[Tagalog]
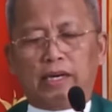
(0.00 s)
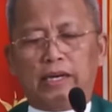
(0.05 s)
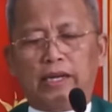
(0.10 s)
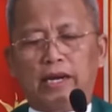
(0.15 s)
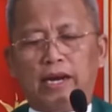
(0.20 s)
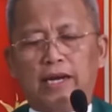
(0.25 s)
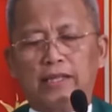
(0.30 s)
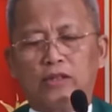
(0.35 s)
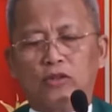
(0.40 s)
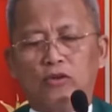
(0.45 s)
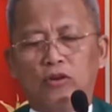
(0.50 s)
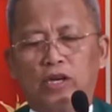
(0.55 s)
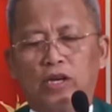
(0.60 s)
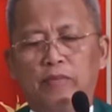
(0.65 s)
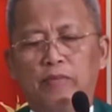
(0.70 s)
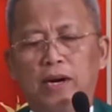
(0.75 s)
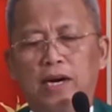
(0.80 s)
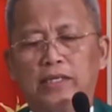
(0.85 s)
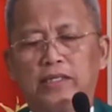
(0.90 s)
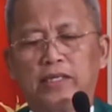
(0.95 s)
Kining atong
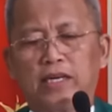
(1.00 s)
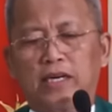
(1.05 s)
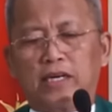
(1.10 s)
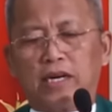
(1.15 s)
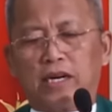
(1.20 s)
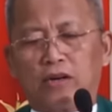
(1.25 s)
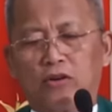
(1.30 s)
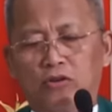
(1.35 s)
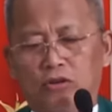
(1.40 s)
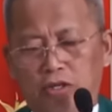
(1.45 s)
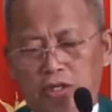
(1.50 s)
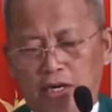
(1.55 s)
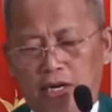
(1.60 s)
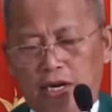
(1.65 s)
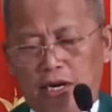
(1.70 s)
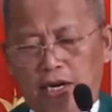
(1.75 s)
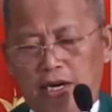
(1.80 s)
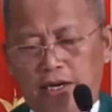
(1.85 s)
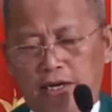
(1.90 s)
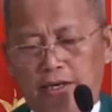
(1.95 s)
gibasa karon
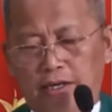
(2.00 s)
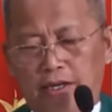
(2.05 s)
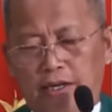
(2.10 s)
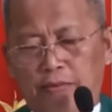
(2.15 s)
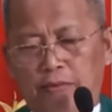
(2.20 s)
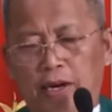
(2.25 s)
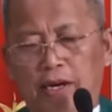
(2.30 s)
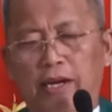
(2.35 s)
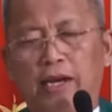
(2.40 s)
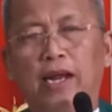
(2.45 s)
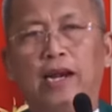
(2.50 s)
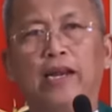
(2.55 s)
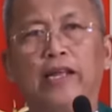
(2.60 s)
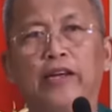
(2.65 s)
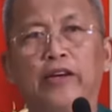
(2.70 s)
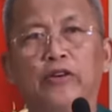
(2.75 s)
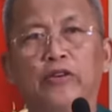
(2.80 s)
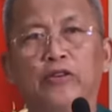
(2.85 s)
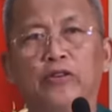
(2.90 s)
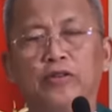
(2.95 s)
nga
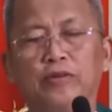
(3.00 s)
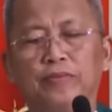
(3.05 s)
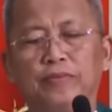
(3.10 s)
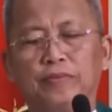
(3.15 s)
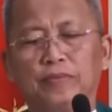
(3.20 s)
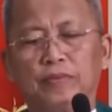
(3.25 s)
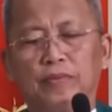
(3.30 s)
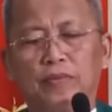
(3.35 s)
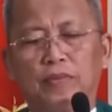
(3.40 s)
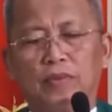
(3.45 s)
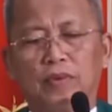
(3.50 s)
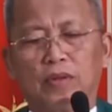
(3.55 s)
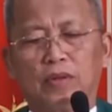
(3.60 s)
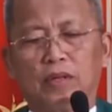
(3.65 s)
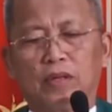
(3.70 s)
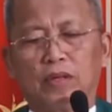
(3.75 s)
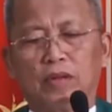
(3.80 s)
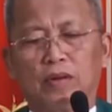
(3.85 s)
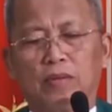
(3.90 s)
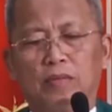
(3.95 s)
ebanghelyo
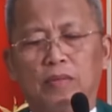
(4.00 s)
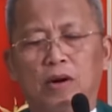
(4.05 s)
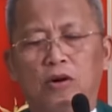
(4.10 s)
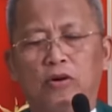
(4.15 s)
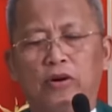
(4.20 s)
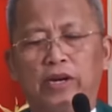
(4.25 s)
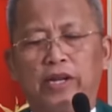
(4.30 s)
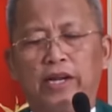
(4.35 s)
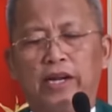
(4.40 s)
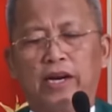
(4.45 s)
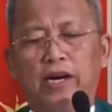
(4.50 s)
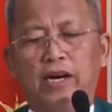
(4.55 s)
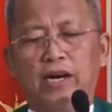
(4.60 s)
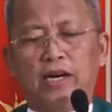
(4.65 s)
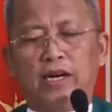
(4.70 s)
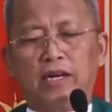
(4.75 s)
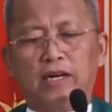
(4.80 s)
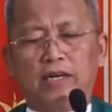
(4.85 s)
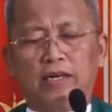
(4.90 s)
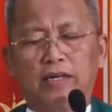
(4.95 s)
mao ni
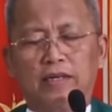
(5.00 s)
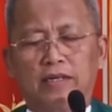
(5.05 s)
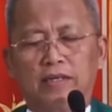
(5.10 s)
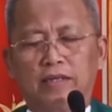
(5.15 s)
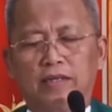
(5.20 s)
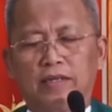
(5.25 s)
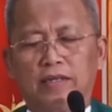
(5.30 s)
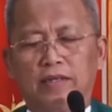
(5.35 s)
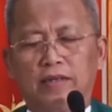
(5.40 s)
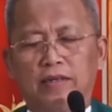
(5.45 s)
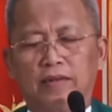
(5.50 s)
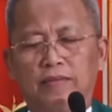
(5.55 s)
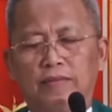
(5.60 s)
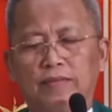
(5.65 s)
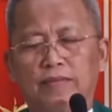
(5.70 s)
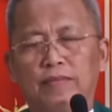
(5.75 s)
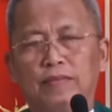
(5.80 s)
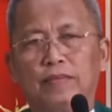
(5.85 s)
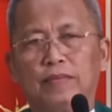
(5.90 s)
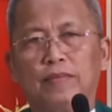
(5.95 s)
ang
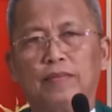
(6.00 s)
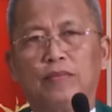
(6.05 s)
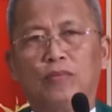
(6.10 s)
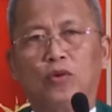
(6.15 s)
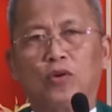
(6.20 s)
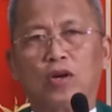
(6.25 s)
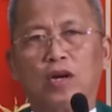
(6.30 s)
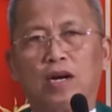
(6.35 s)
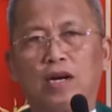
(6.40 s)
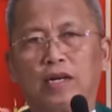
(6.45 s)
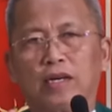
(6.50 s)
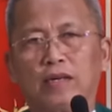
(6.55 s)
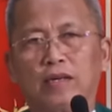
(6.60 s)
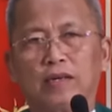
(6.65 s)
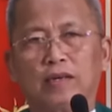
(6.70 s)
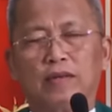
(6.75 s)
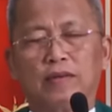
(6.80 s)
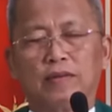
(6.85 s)
murag